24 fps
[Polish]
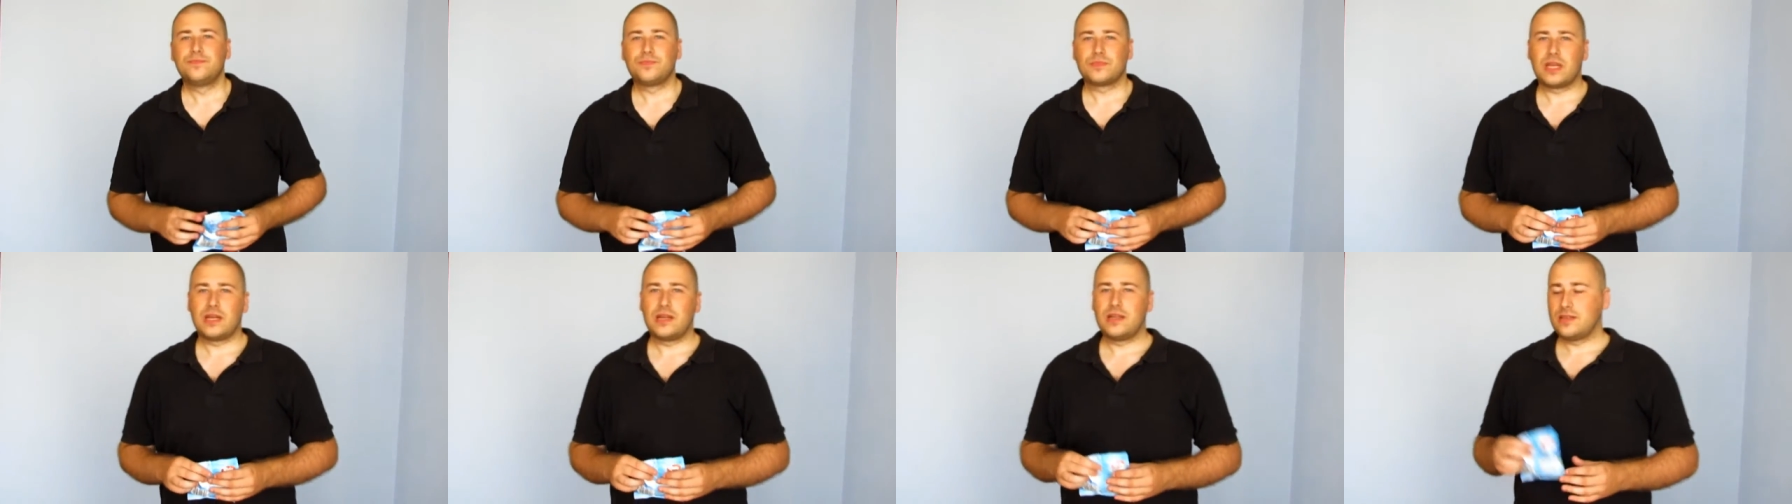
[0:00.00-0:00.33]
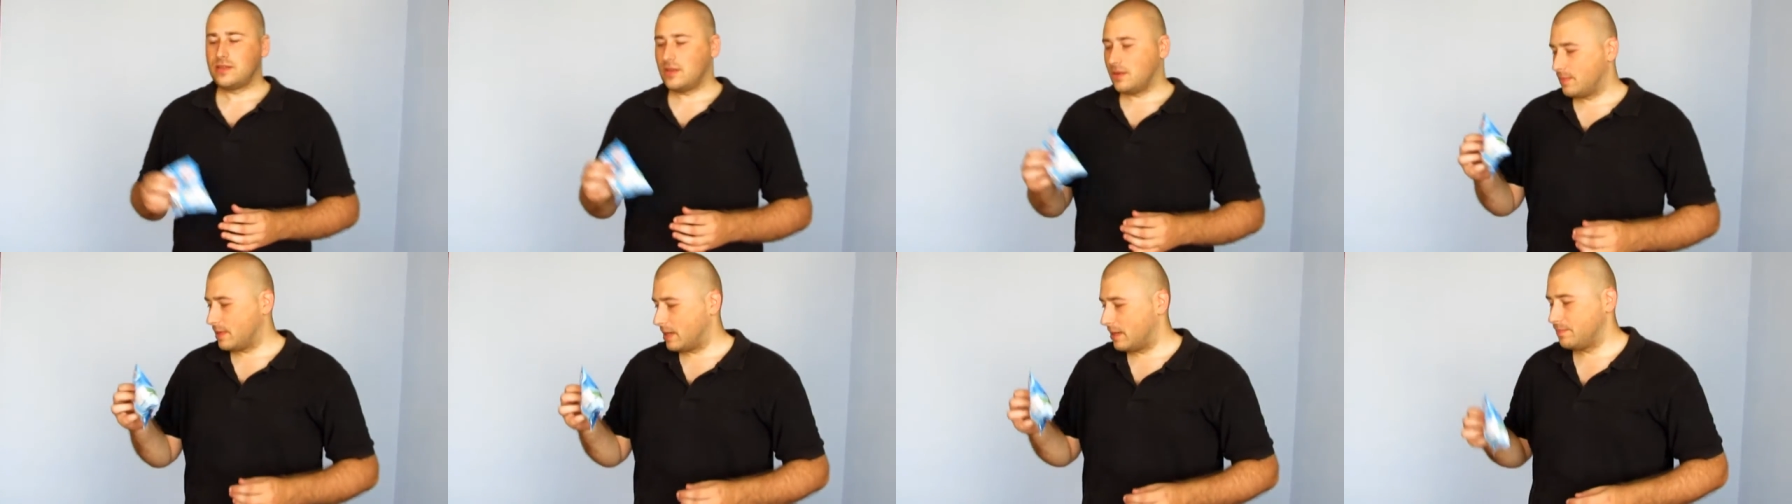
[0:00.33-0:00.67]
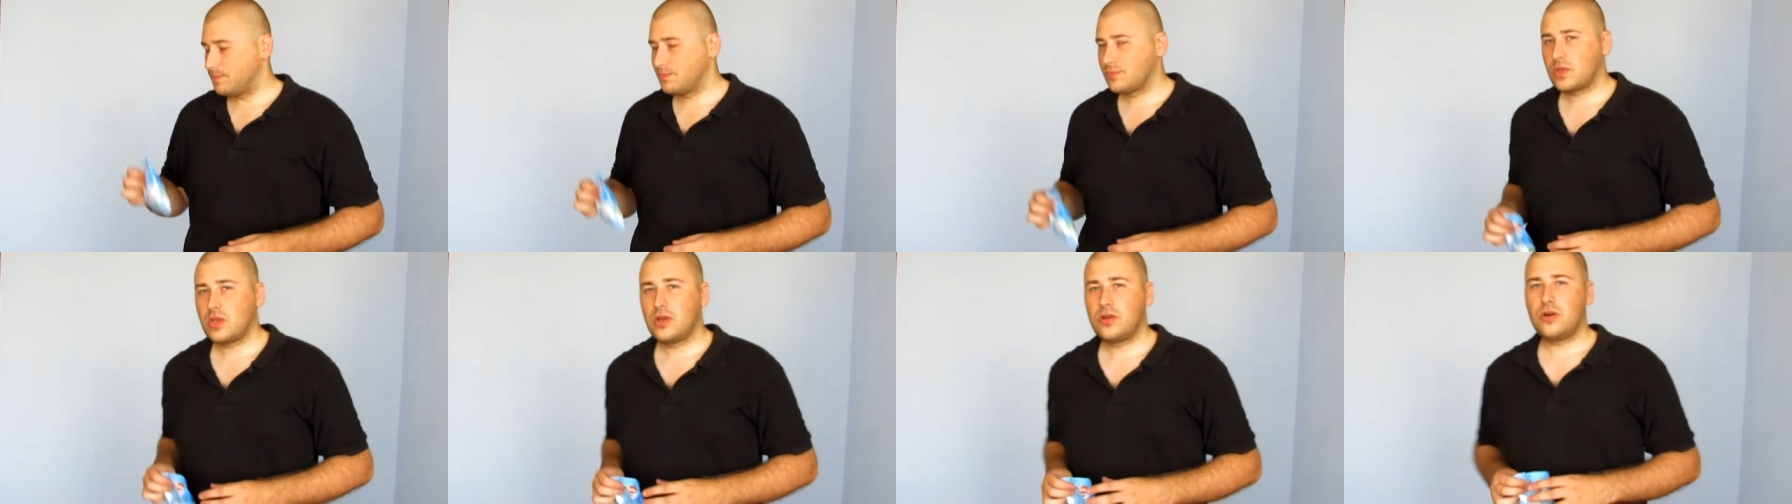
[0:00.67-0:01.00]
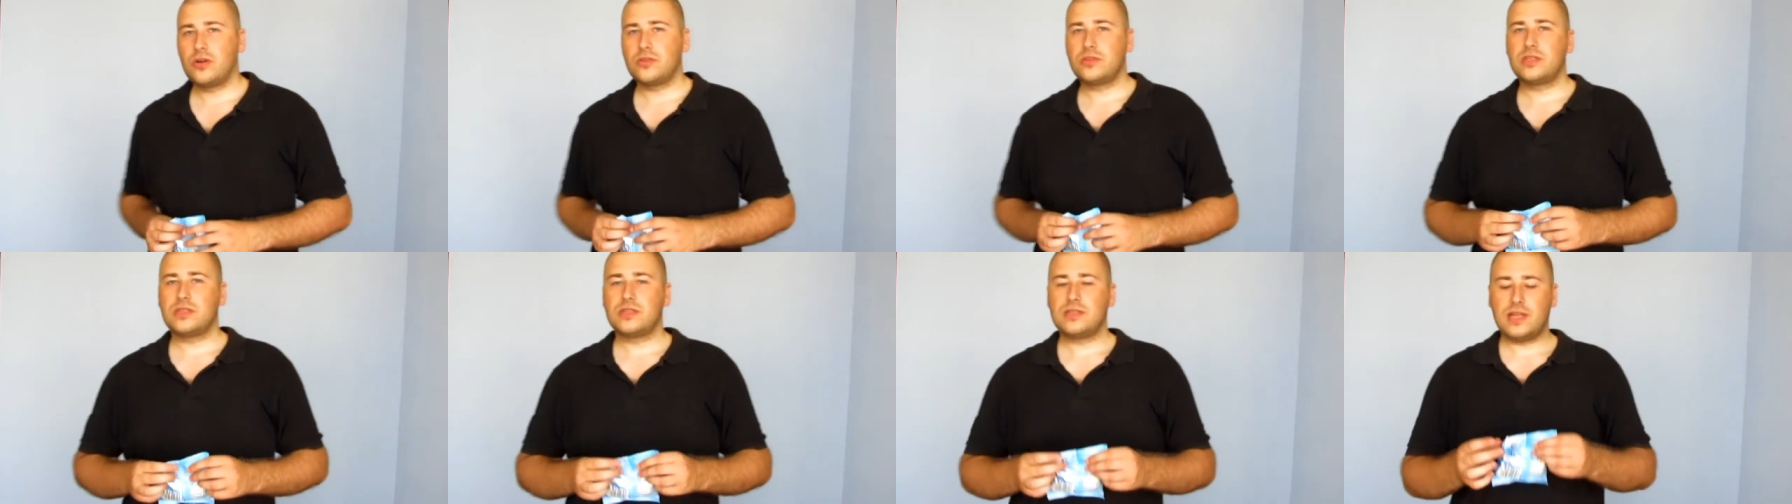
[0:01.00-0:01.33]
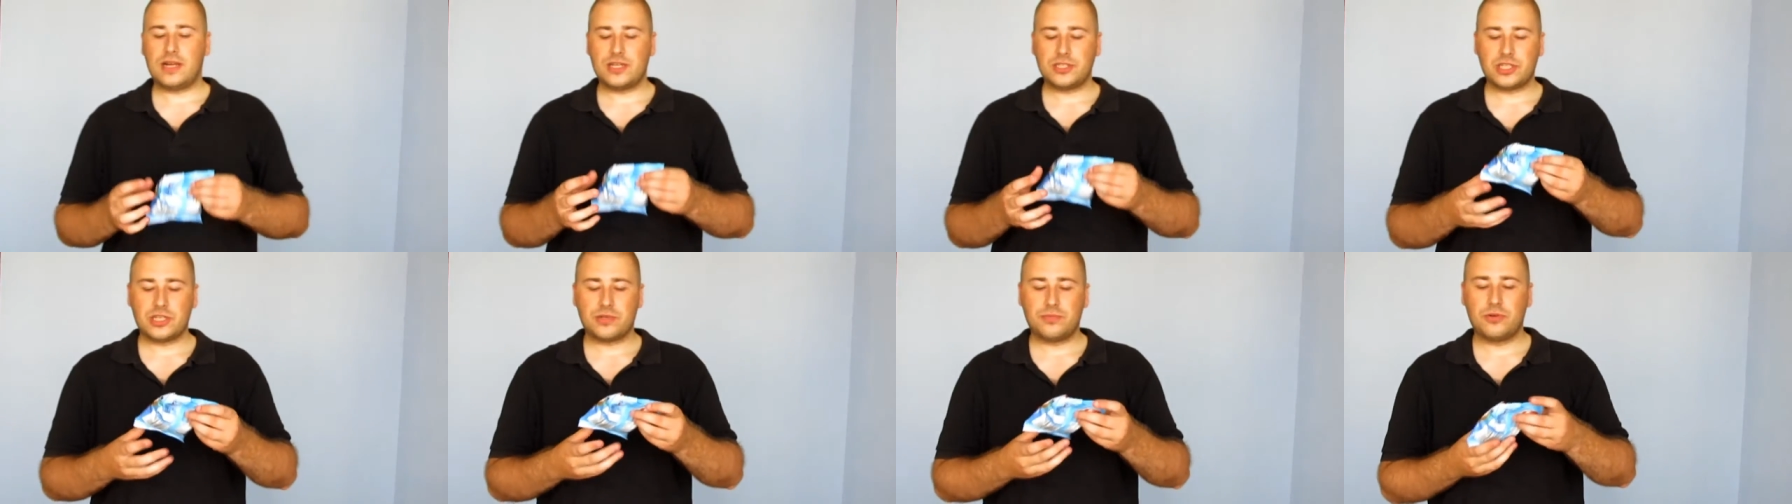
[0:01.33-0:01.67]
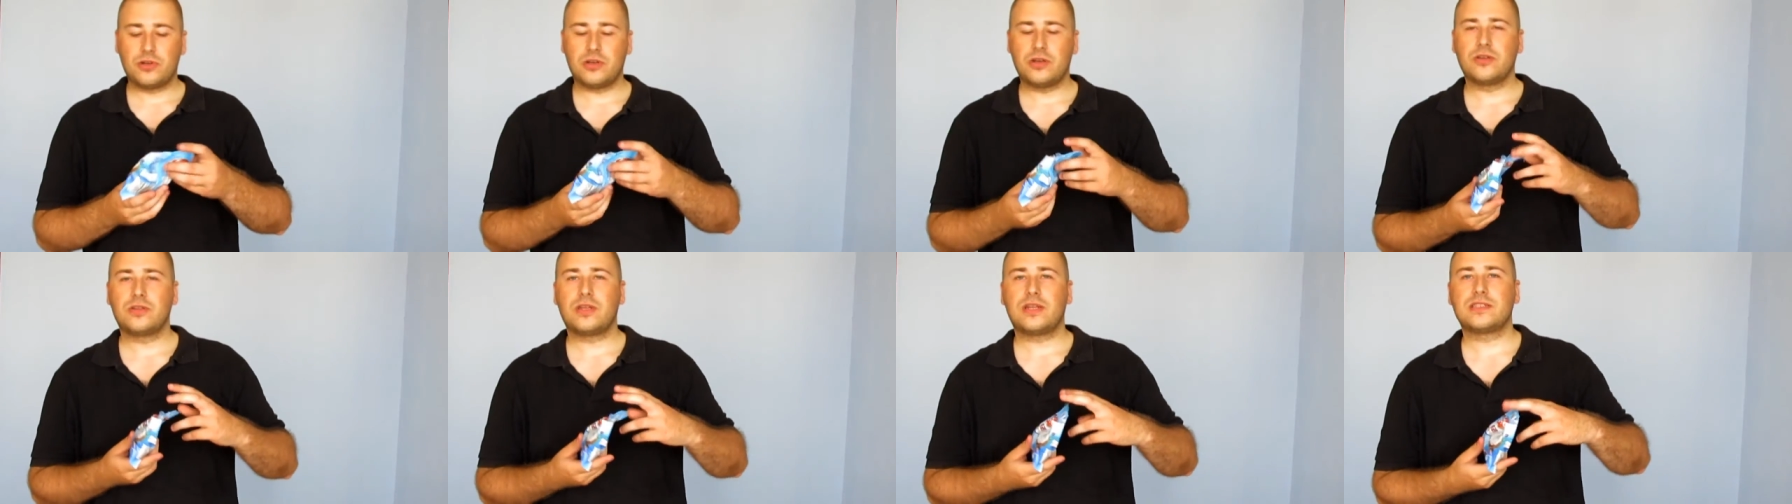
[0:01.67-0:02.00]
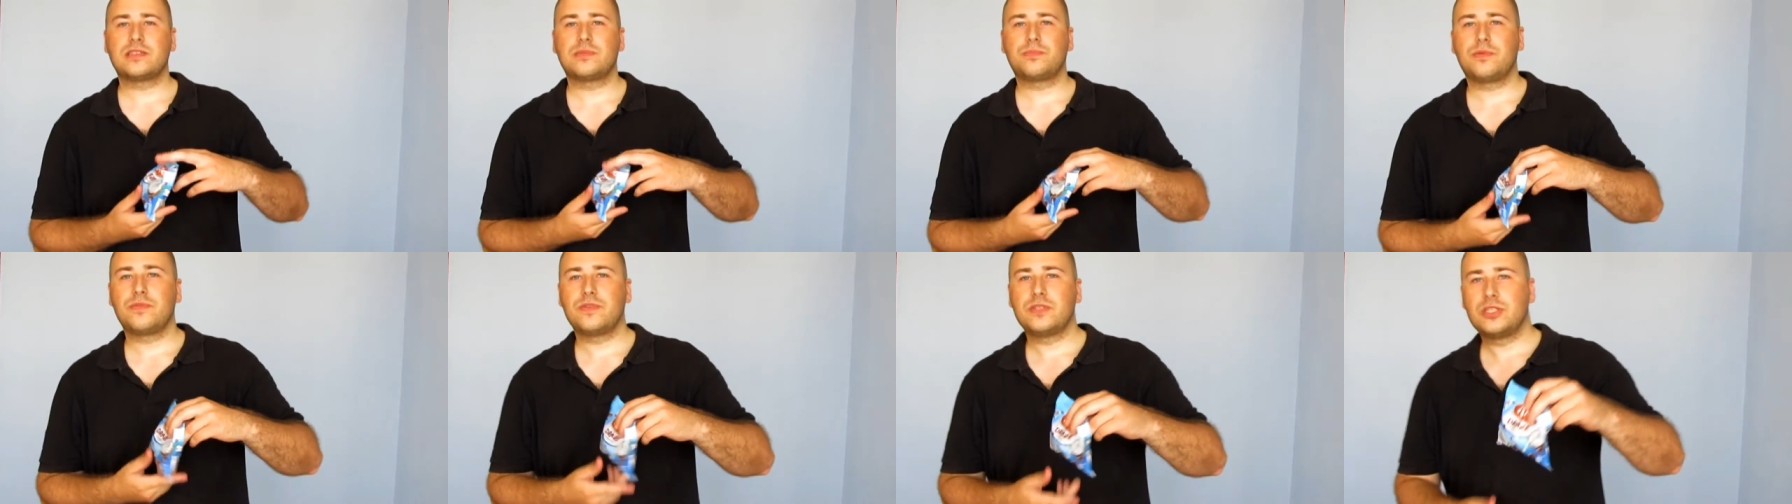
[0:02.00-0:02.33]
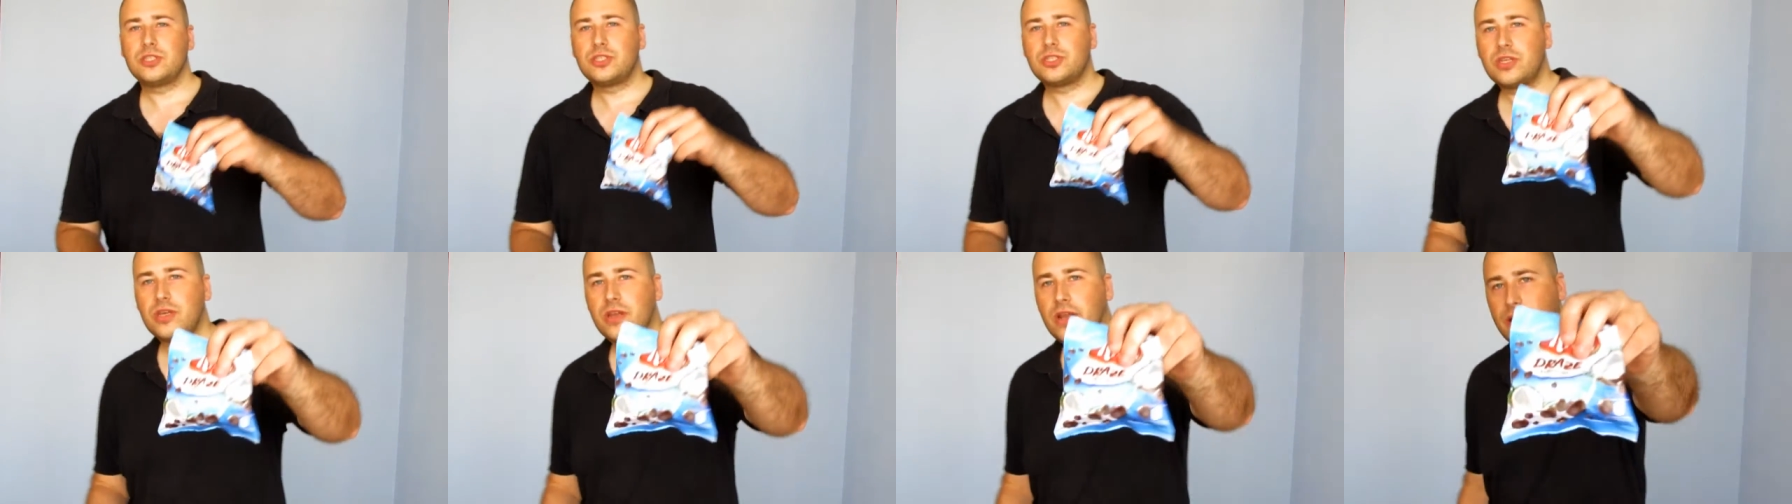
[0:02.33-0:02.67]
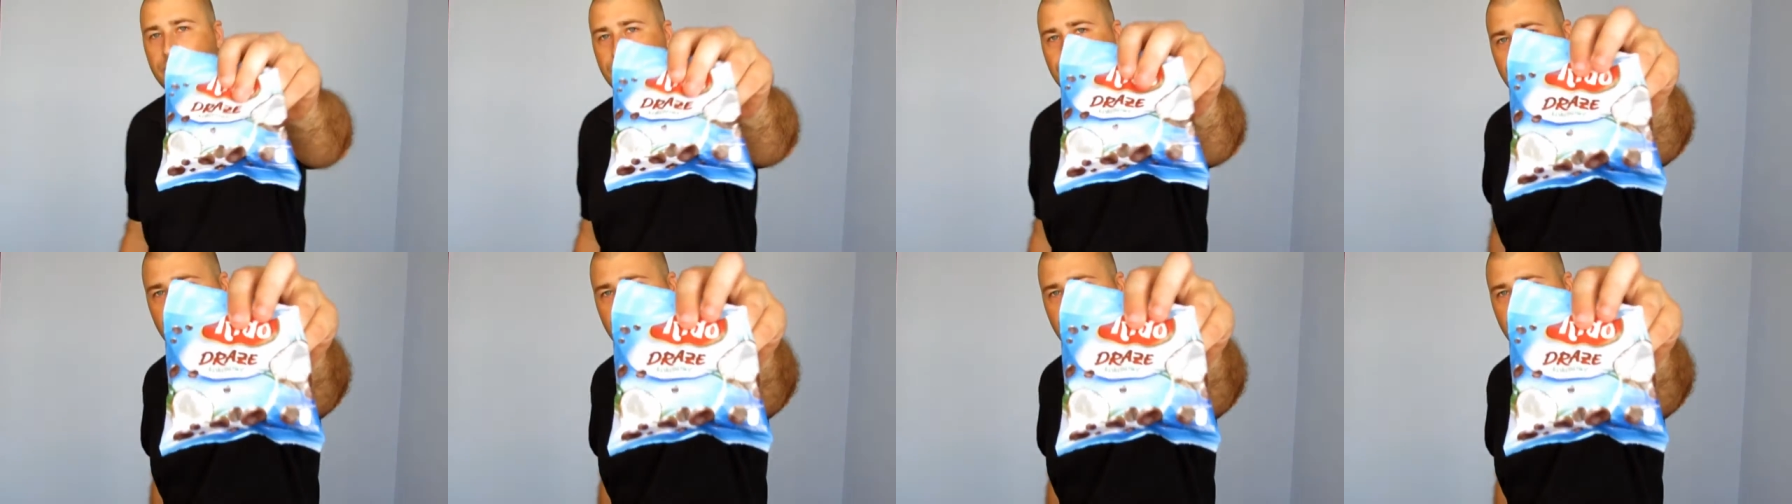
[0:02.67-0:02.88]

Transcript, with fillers: No ale dobra, o tych drażach mówię od razu powiedzieć tyle.